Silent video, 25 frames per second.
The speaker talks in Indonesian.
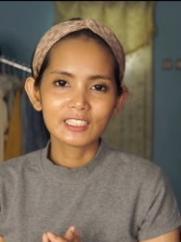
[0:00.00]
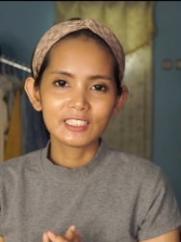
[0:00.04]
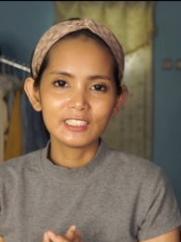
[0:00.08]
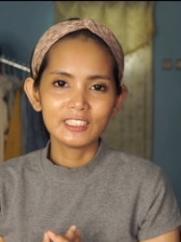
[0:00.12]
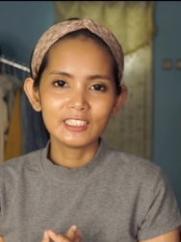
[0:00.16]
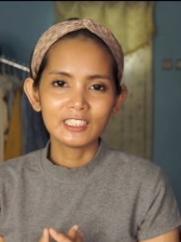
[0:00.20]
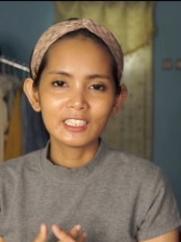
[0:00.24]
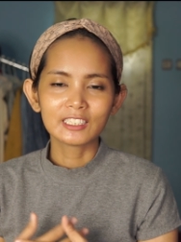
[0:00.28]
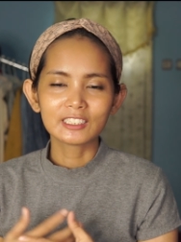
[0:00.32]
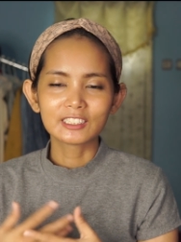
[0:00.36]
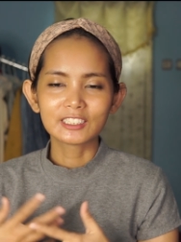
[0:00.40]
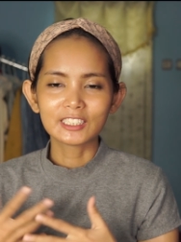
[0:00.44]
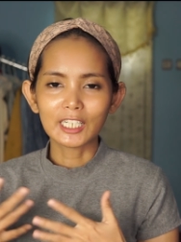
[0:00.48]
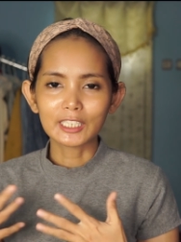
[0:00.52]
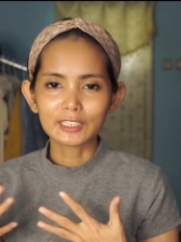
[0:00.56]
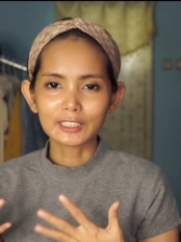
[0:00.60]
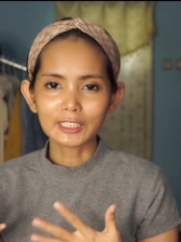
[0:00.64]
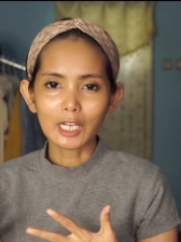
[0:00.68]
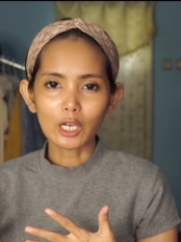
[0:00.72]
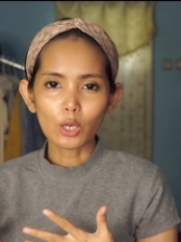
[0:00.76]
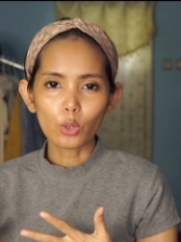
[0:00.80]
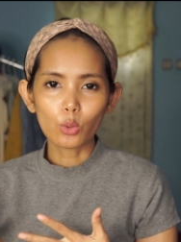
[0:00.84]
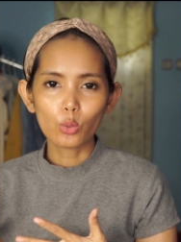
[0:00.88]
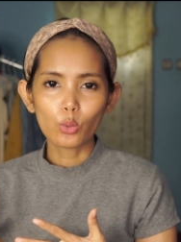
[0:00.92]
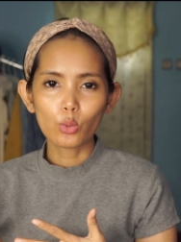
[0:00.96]
yang saat
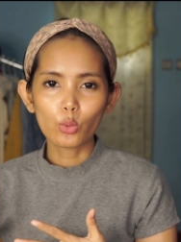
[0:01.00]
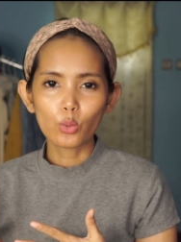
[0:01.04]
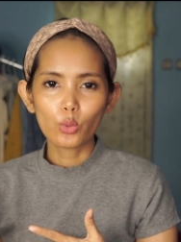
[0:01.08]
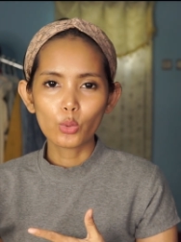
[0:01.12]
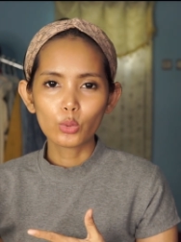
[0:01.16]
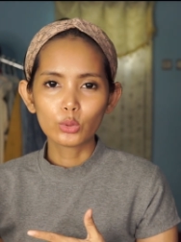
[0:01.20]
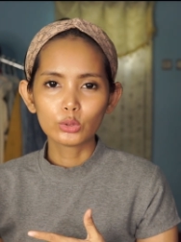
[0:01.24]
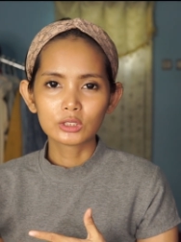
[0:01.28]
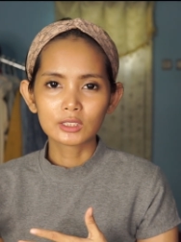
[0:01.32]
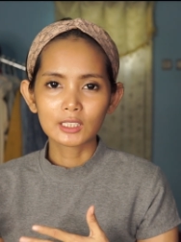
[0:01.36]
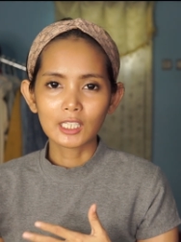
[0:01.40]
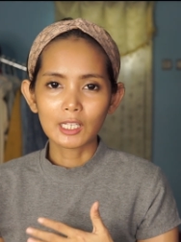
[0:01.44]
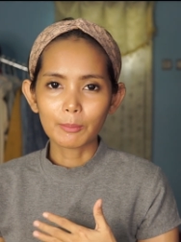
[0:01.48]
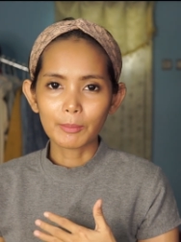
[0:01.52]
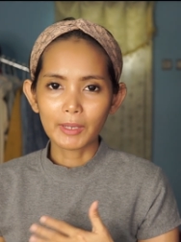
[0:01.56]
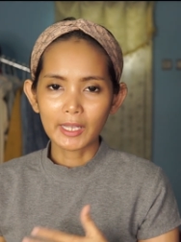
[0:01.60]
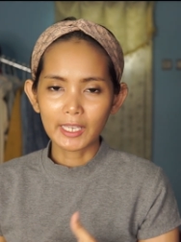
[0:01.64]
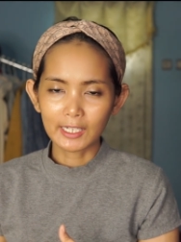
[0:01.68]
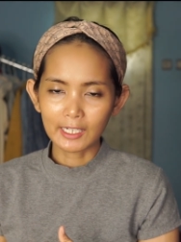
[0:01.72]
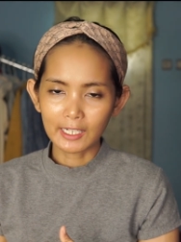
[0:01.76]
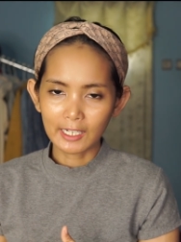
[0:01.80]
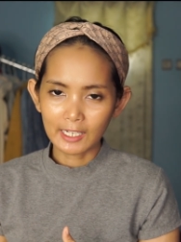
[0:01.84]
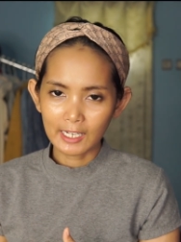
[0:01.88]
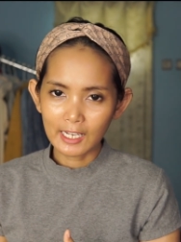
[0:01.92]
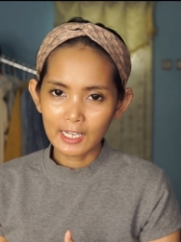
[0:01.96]
aku setelah
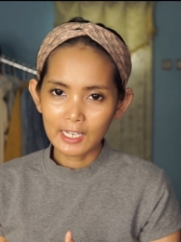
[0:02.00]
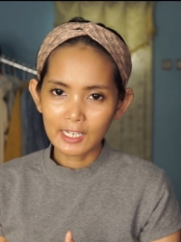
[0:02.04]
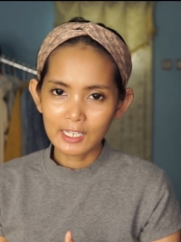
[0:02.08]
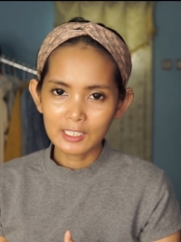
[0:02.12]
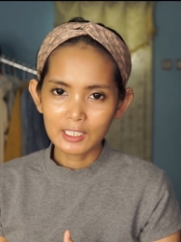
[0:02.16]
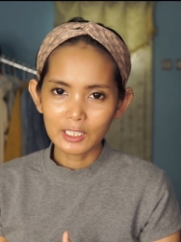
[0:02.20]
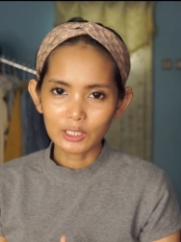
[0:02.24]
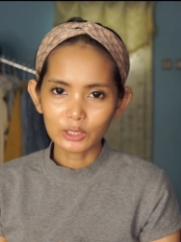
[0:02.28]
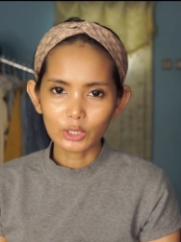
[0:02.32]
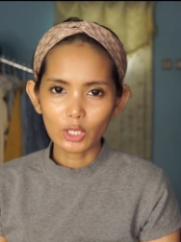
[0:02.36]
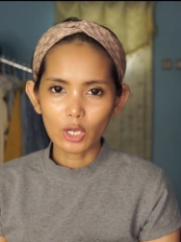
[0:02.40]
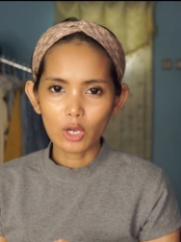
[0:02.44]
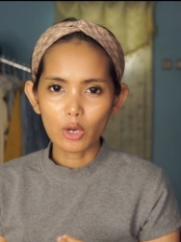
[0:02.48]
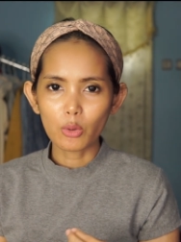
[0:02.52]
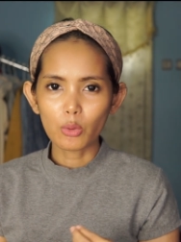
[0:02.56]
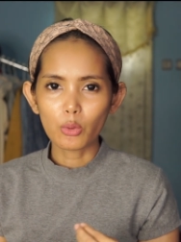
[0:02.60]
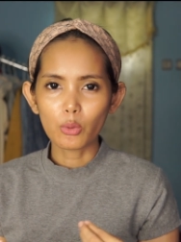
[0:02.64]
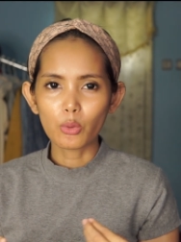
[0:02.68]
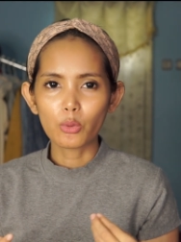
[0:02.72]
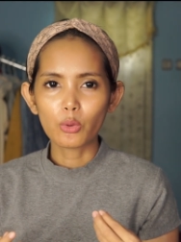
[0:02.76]
melahirkan atau